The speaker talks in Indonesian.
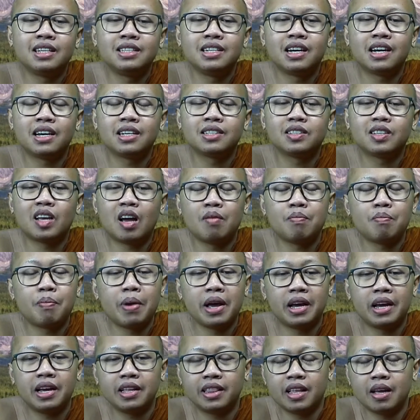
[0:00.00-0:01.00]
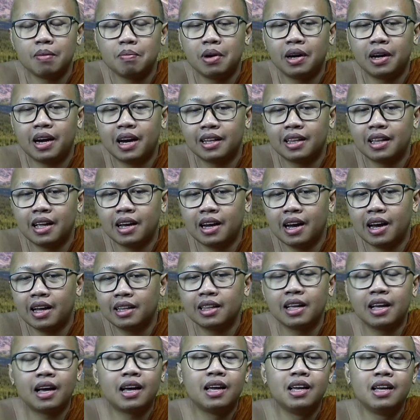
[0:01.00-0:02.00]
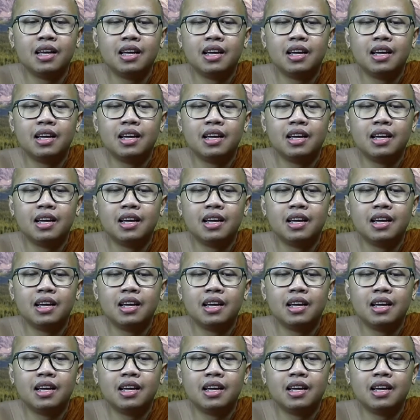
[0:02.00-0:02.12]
jangan sampai kita berkata-kata